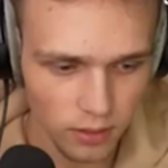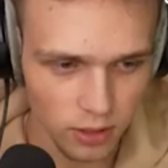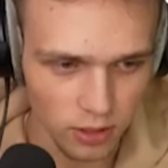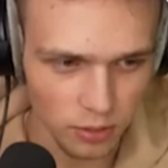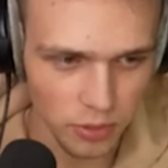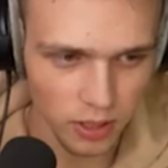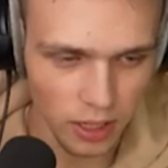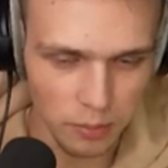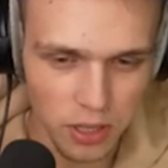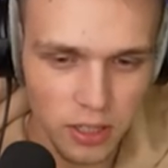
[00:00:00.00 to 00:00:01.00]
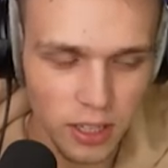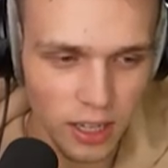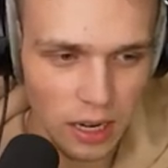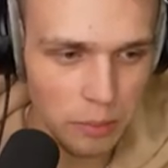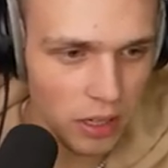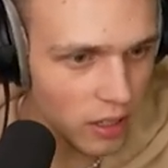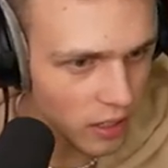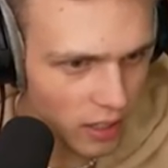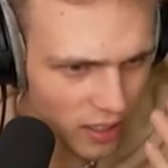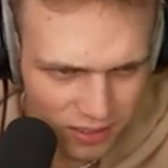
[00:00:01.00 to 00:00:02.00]
Co są min... A minki, a ja To
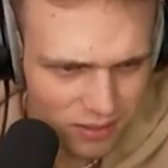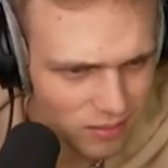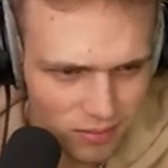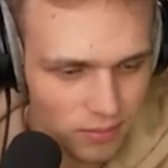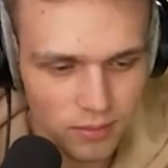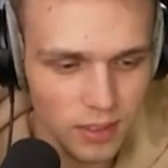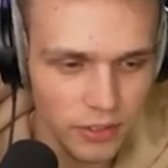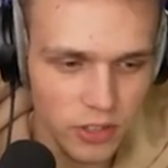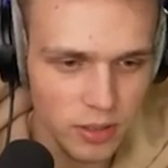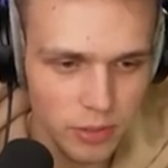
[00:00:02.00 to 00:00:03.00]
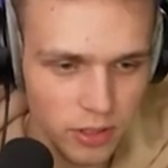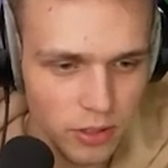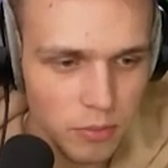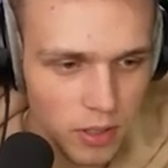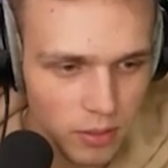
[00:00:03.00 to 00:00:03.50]
milki. Ja... że... Minki. Wiedziałem, że